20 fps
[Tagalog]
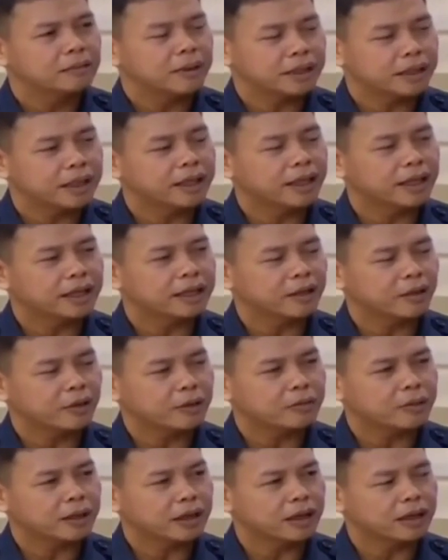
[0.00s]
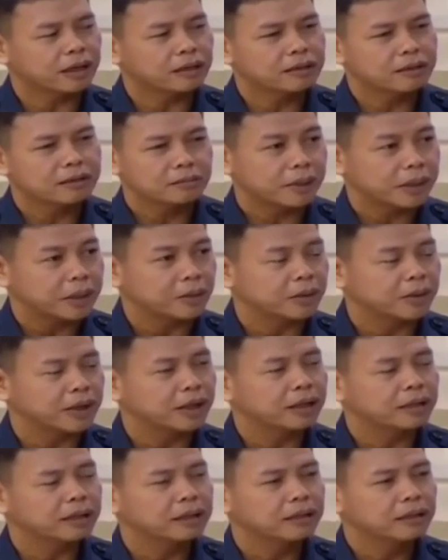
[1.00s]
pangyayari or mga
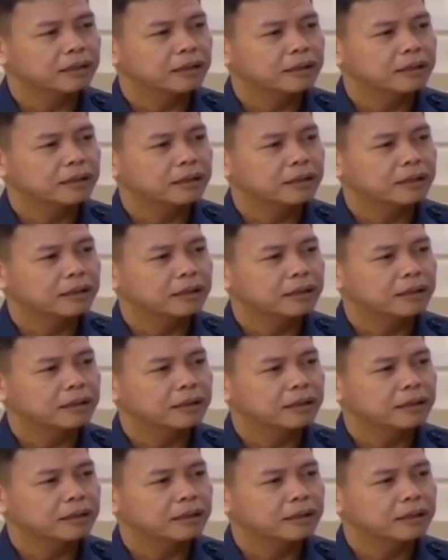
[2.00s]
payula?